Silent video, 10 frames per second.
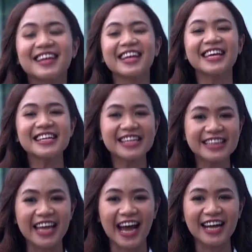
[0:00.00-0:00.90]
Jadi
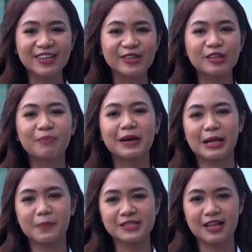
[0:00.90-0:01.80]
ingat ya, untuk
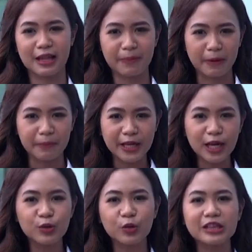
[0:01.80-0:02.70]
para peserta
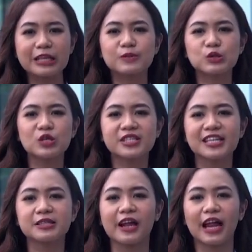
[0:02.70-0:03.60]
pemilu, tim
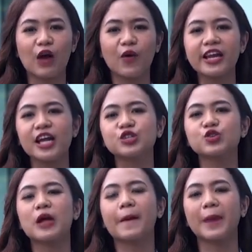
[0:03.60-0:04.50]
sukses relawan dan
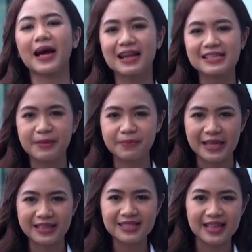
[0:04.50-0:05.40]
juga para
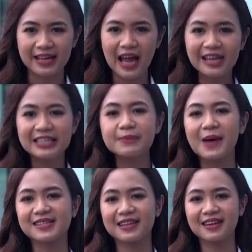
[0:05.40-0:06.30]
simpatisan di
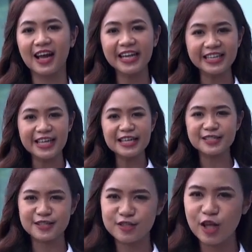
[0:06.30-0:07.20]
masa tenang ini
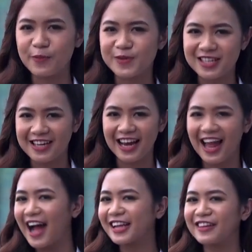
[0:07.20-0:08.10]
stop
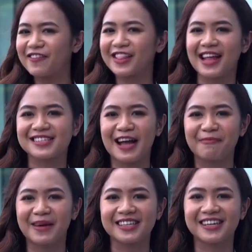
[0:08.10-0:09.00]
segala aktivitas
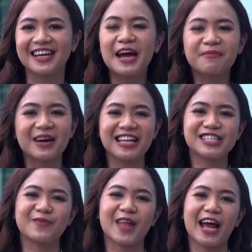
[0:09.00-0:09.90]
kampanye.
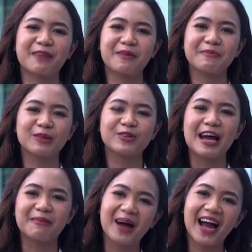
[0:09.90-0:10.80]
Mari ciptakan pemilu
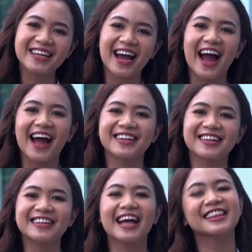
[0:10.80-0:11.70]
damai yang
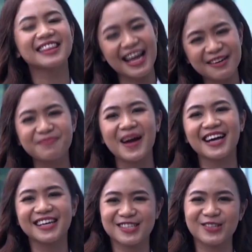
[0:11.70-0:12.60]
adil dan
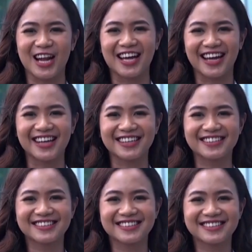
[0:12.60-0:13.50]
tanpa kecurangan.